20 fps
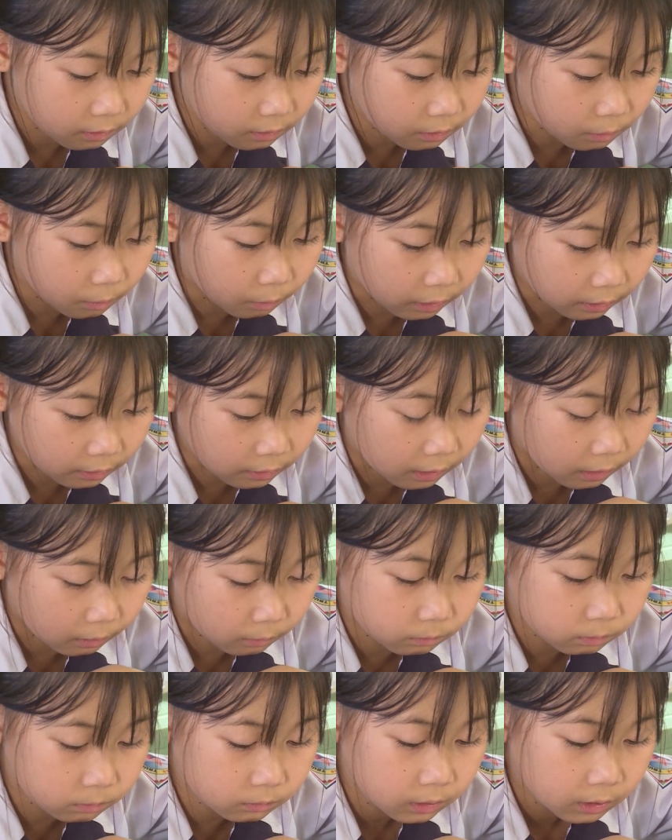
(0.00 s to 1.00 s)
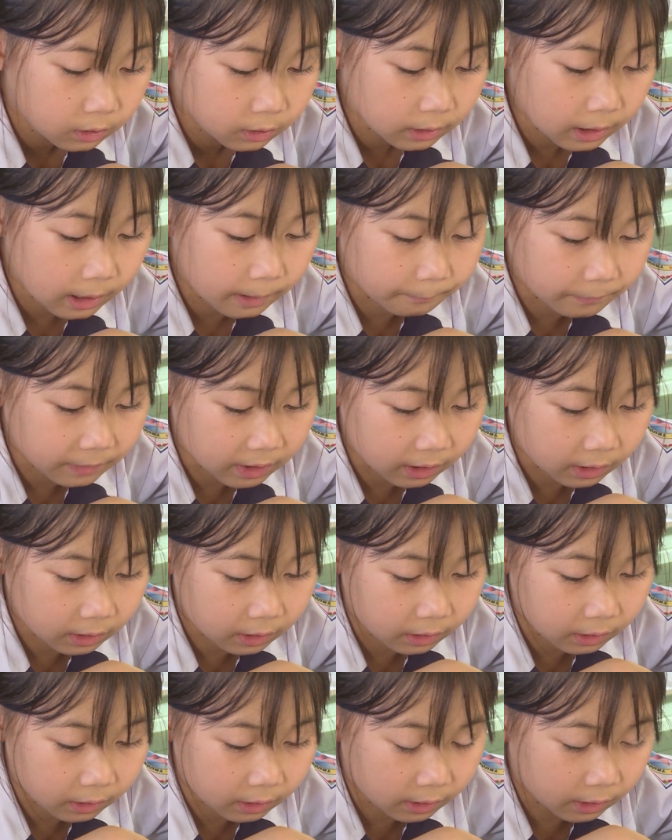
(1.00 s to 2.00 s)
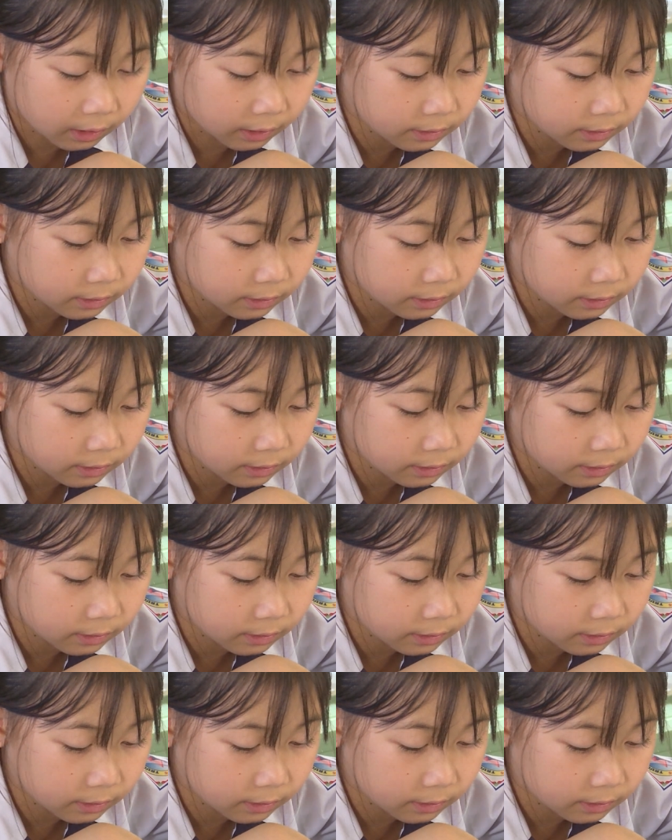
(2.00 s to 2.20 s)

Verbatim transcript: túc kinh phí và việc tham gia học tập